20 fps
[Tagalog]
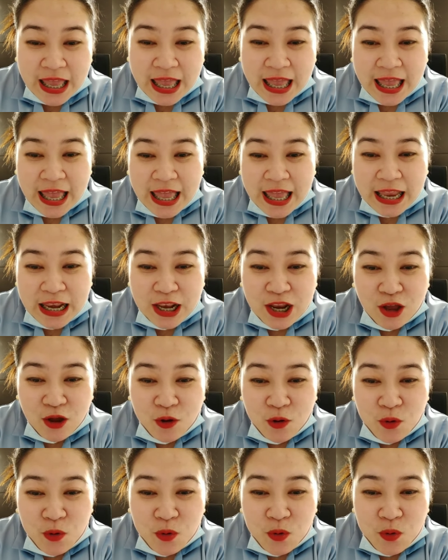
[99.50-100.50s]

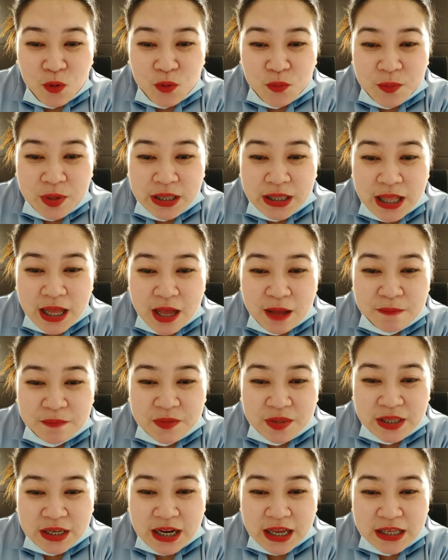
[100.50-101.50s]
Hello, Madam
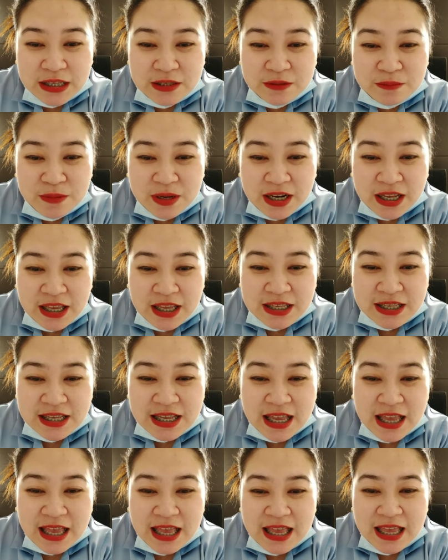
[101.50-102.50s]
Tres Marias.
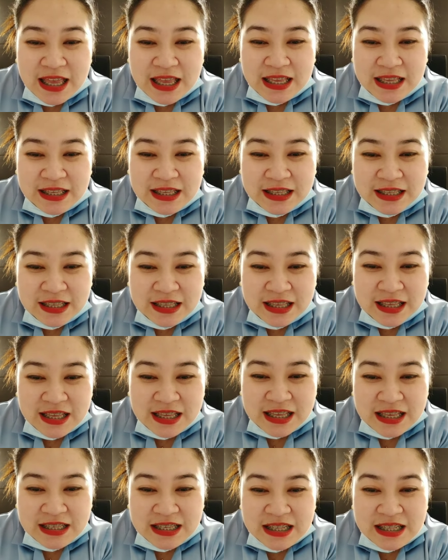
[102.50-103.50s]

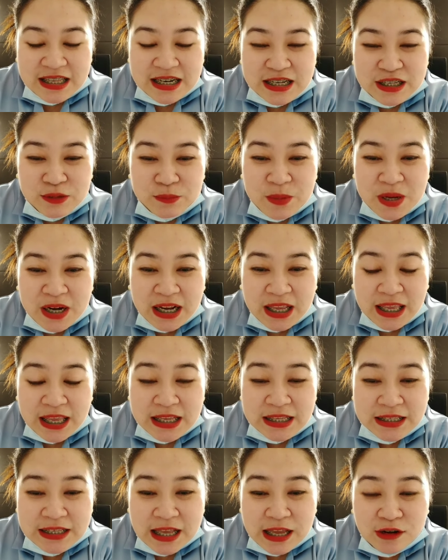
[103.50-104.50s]
Si Tres
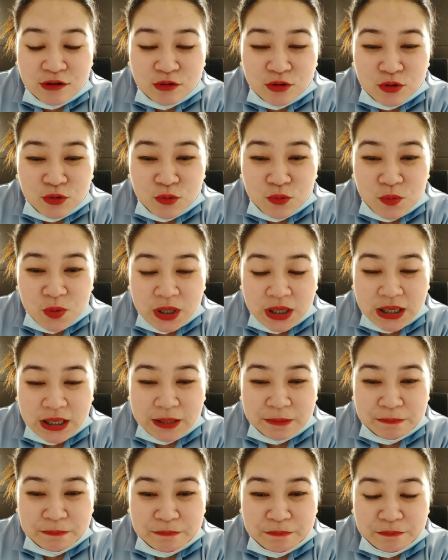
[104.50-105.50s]
Marias, si ano to
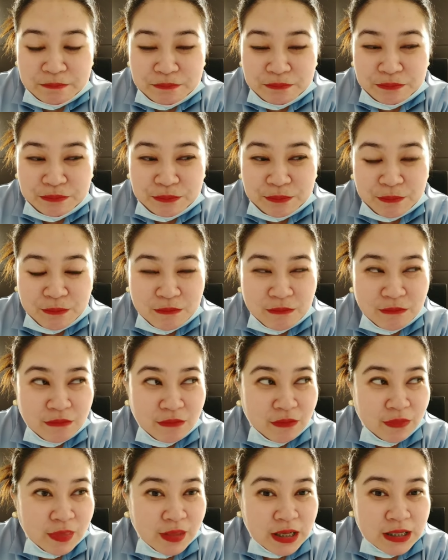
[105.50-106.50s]
eh?
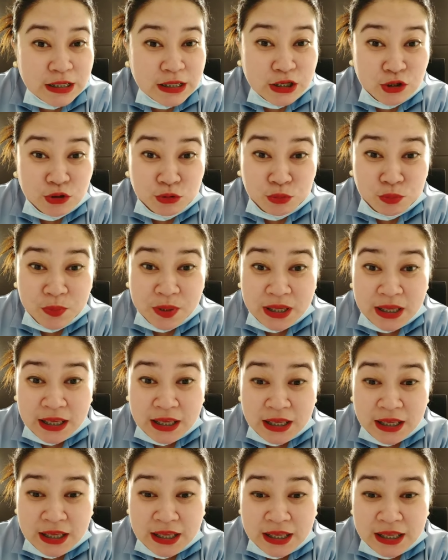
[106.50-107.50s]
Si Juby.
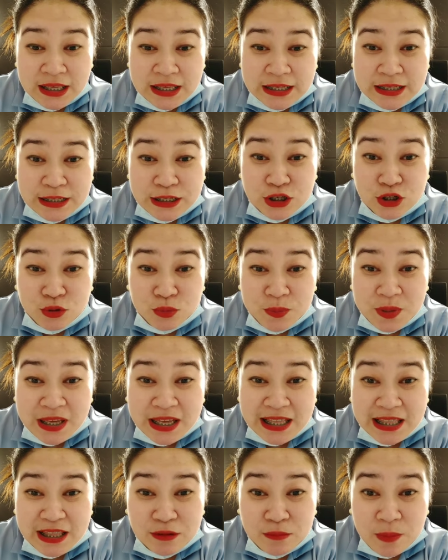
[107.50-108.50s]
Si Juby
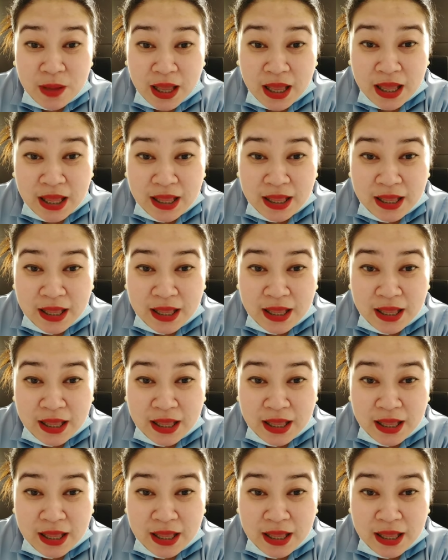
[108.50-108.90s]
ka, diba?